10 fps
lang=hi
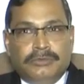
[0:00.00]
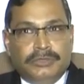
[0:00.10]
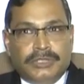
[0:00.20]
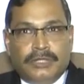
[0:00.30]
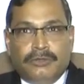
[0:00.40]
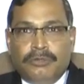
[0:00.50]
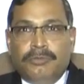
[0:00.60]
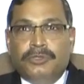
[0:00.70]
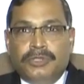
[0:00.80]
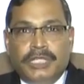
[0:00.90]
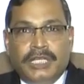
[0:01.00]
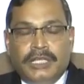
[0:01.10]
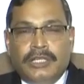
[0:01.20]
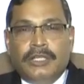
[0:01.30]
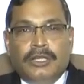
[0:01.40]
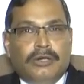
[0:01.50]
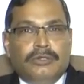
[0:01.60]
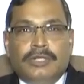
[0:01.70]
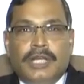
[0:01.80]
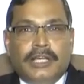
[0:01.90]
इसका घोर विरोध किया और
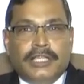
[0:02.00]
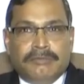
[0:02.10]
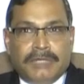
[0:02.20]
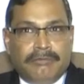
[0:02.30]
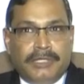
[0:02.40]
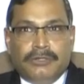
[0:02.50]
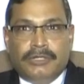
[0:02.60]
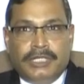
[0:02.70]
उन्होंने कहा कि हम मामले को